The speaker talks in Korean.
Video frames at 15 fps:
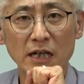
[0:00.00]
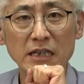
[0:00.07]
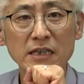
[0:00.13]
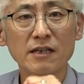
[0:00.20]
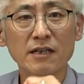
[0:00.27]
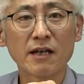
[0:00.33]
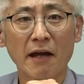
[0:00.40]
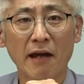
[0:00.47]

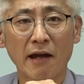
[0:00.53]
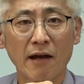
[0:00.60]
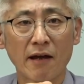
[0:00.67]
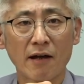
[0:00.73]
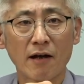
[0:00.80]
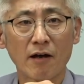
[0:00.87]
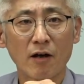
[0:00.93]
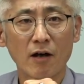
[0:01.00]
이게
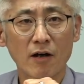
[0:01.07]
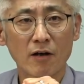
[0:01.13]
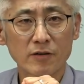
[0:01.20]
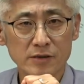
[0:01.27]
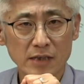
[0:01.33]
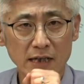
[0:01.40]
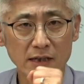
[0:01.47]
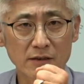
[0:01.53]

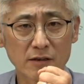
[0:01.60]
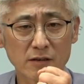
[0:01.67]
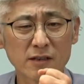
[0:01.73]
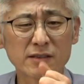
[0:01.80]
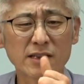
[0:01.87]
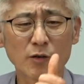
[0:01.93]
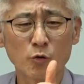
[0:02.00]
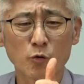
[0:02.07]
자기들
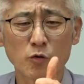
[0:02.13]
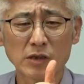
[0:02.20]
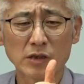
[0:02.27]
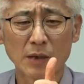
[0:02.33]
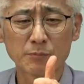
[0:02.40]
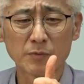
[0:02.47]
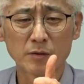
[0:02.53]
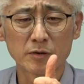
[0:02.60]
그때
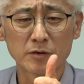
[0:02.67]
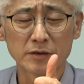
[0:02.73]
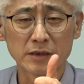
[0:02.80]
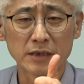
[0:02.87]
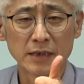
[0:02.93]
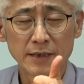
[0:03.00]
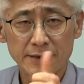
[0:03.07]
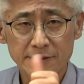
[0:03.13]
노동3법은
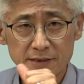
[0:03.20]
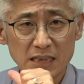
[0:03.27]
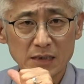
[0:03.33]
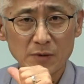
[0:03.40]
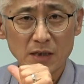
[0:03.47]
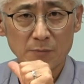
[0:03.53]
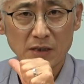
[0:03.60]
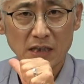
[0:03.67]

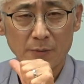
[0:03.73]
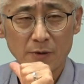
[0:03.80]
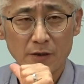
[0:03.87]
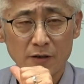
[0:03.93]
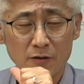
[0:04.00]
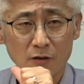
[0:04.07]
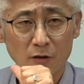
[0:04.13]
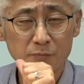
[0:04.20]
지금에
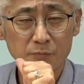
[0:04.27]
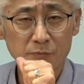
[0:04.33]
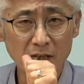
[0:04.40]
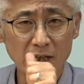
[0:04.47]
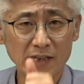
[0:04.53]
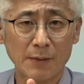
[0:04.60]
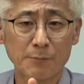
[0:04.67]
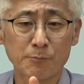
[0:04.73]
비하면은 겁나
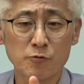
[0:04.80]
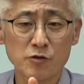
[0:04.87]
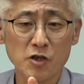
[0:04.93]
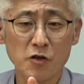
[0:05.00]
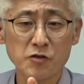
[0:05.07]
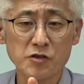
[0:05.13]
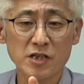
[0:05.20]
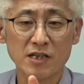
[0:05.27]
나쁜
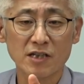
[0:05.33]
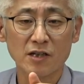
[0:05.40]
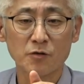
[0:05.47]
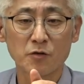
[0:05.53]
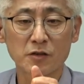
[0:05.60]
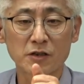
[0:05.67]
처지인데도,